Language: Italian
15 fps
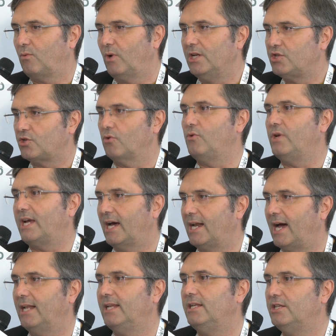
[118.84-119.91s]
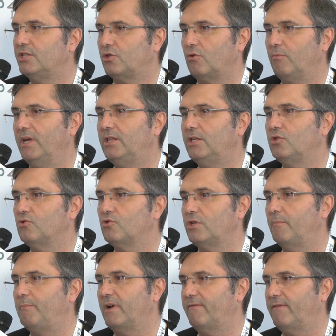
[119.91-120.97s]
quali sono i canali, gli strumenti
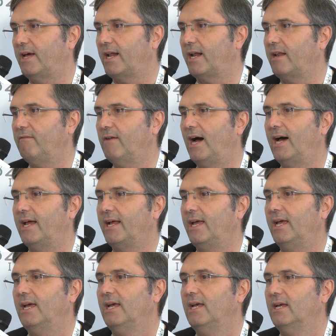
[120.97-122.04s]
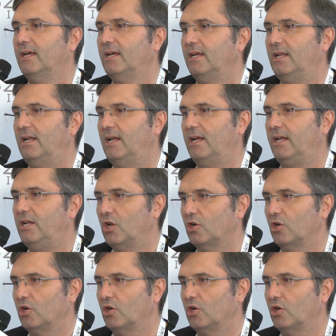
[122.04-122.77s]
giusti per far arrivare il, il